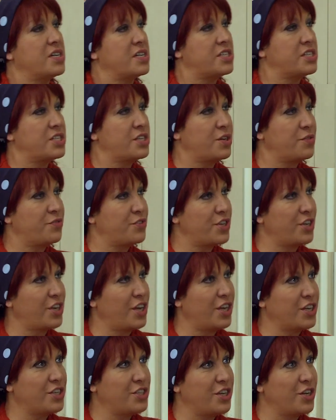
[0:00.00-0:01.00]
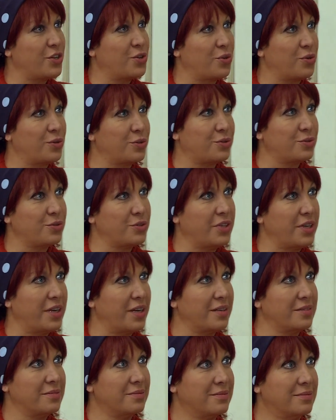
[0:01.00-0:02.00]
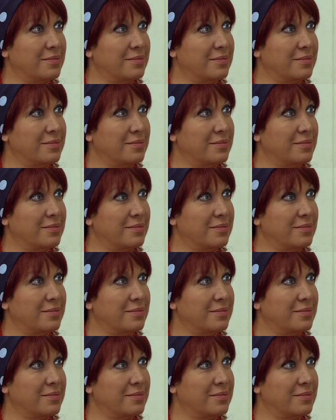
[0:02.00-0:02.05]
Sırf sana eziyet olsun diye.